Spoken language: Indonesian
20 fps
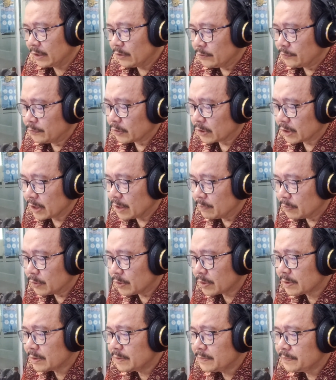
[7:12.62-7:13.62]
di ufuk
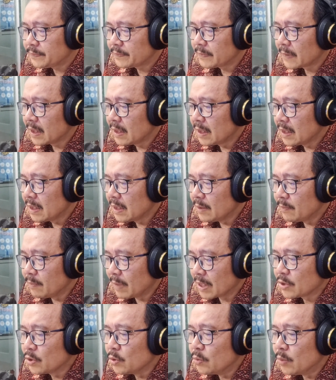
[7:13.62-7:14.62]
timur
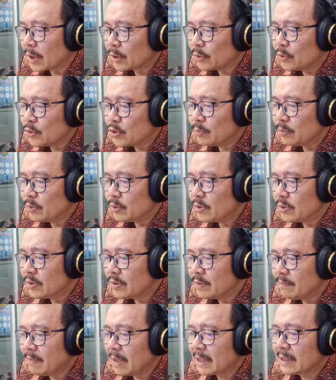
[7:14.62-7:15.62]
masuk waktu
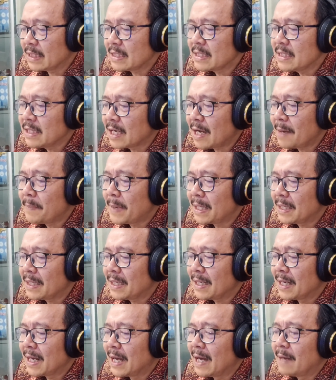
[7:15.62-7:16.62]
subuh. Batasnya
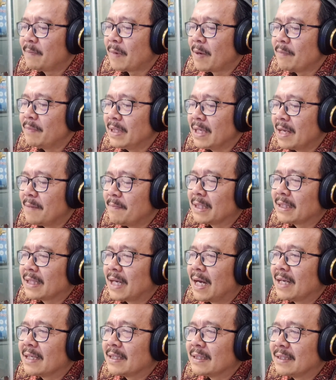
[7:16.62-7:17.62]
kapan? Apabila
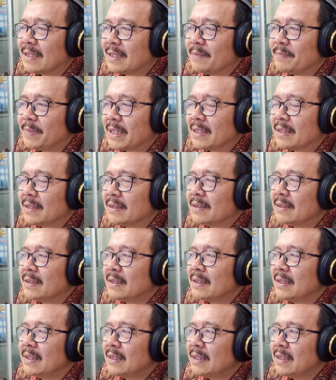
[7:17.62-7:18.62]
matahari terbit.
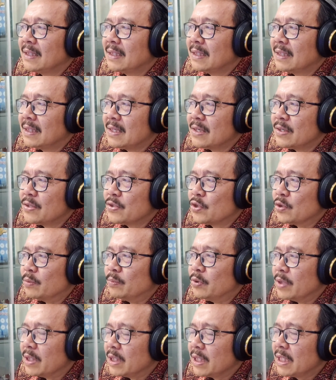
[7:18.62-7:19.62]

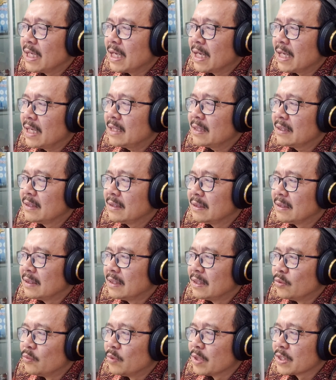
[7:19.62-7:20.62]
Subuh ini ya
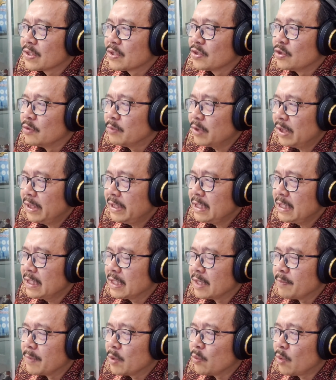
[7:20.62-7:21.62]
wasubhi
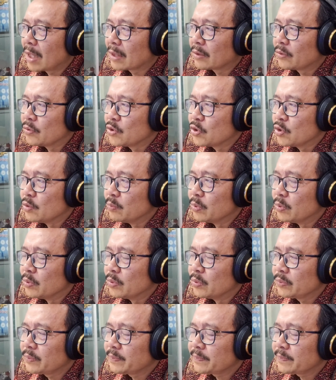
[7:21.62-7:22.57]
demi waktu subuh.